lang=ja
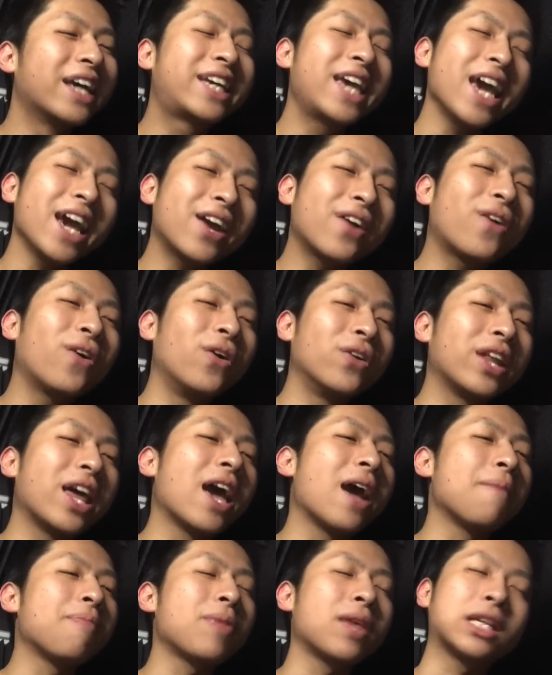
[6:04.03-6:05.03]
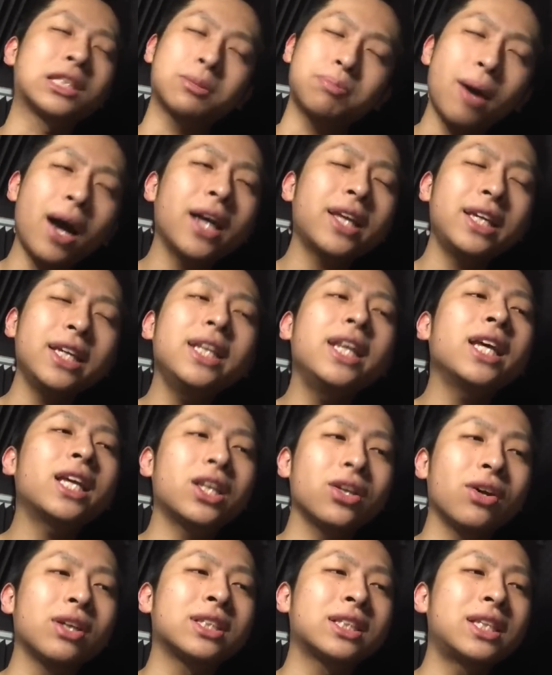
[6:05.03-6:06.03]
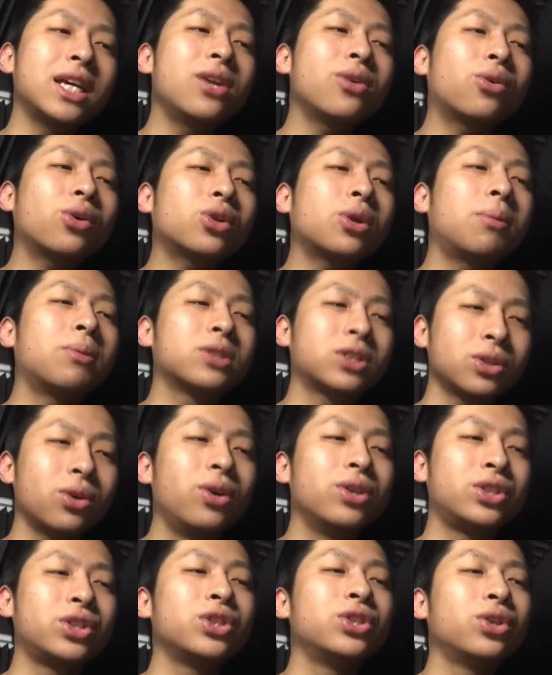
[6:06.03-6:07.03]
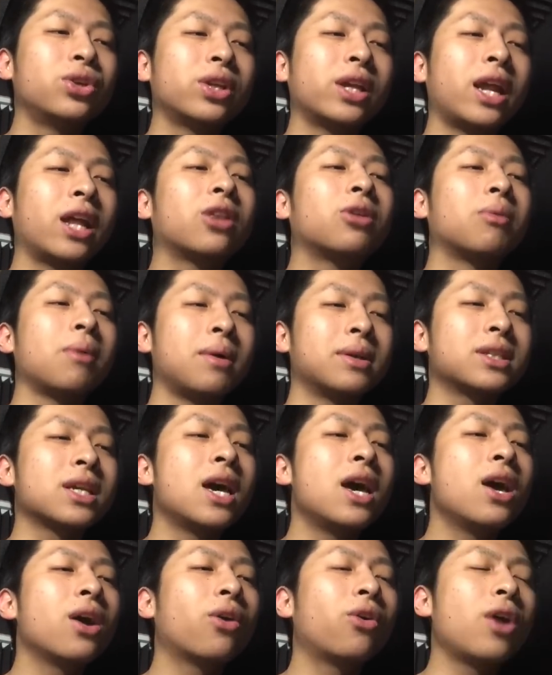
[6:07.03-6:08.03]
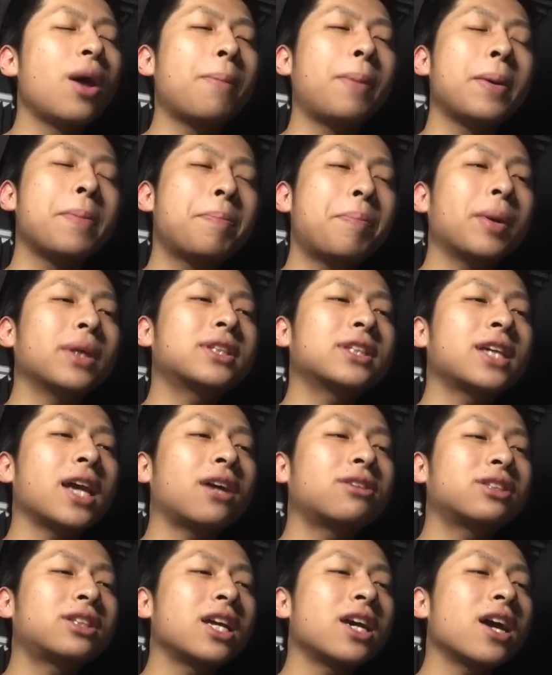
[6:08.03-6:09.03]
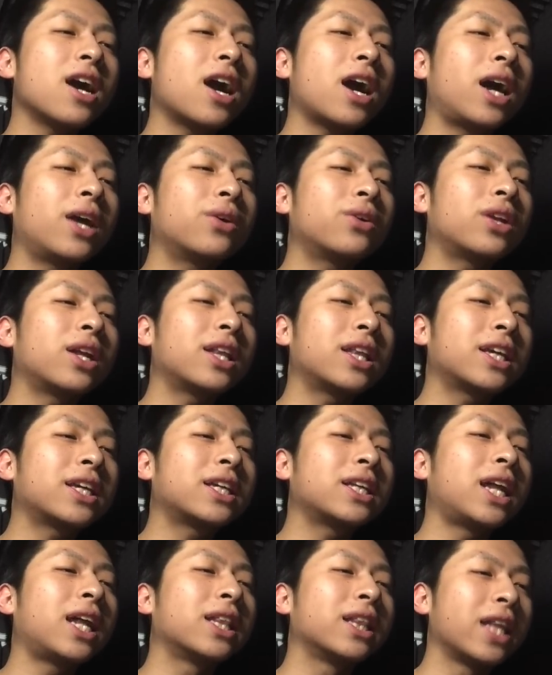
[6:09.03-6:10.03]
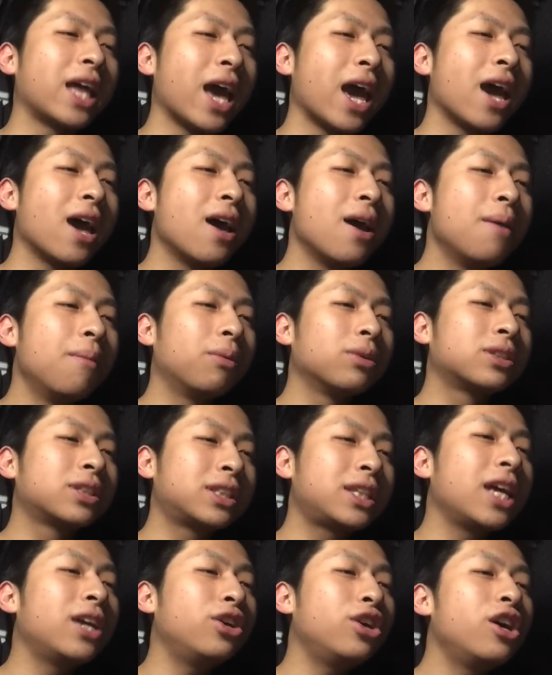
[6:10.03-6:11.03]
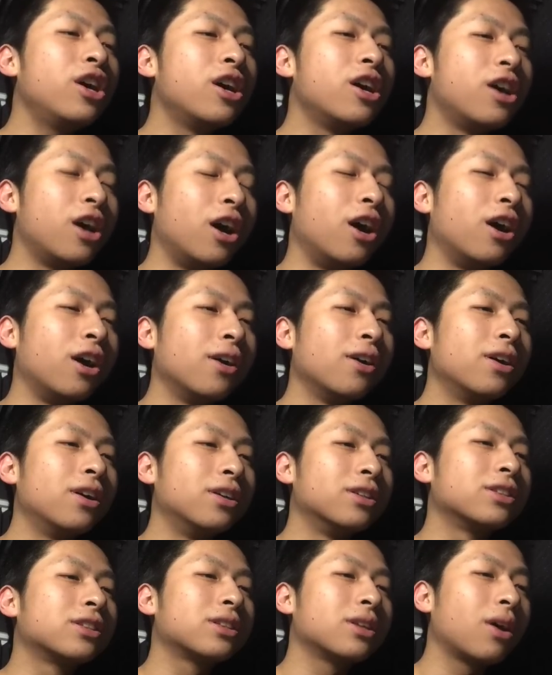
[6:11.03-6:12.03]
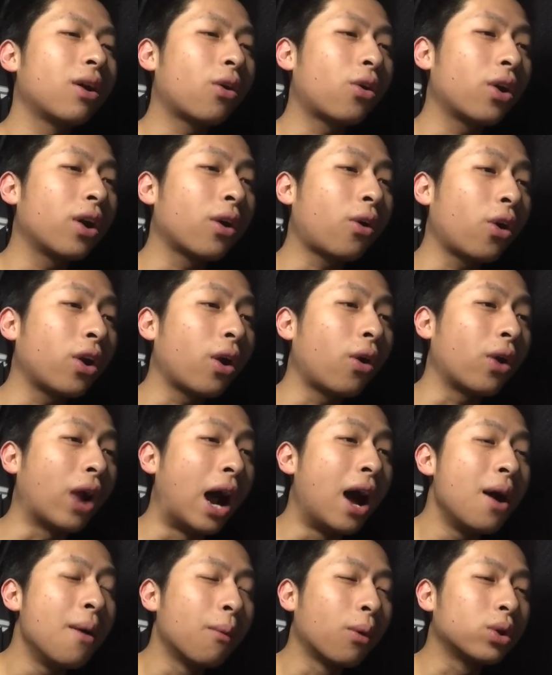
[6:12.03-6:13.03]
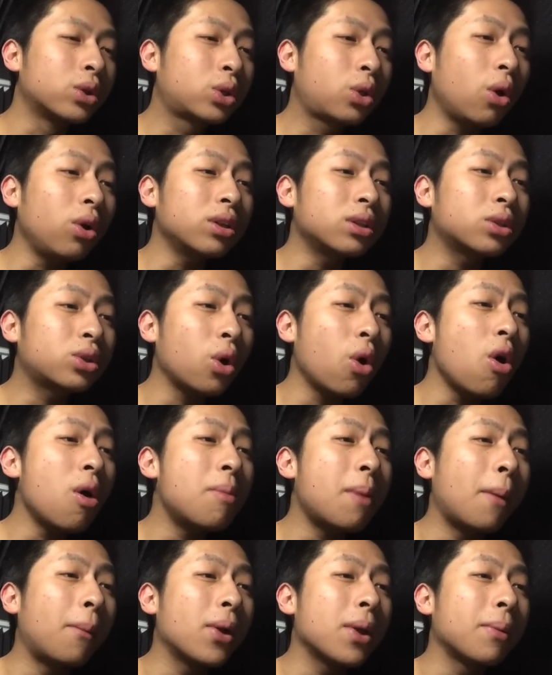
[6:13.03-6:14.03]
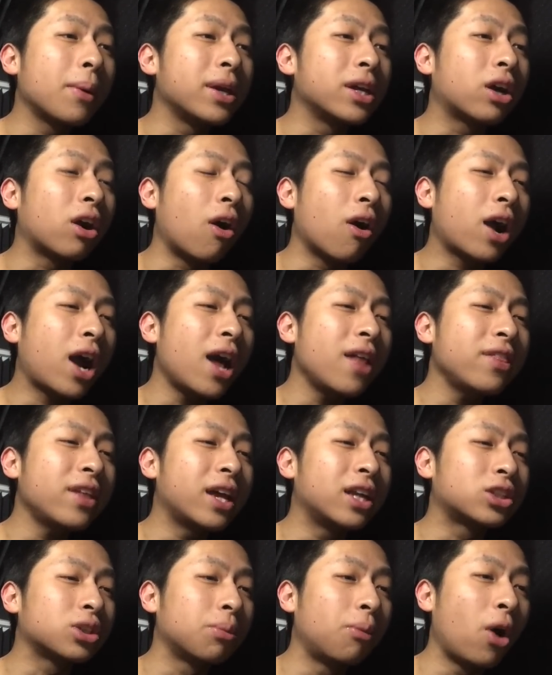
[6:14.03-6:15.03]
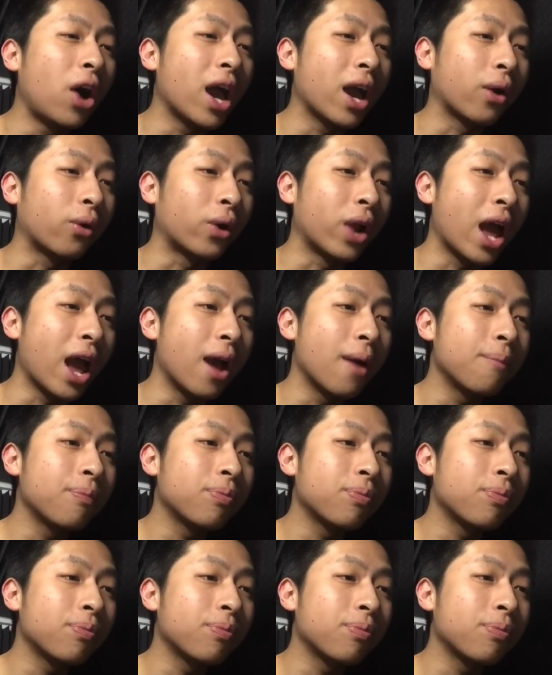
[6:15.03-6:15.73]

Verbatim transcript: 結構ね、スパーキーデッキは捨てることもすごい重要だなと思います。これやっぱ一発逆転が可能なデッキなんで、もう捨てるうん。これ、これほら、ど、どう守ればいいかわかんないでしょ、もはやこれ。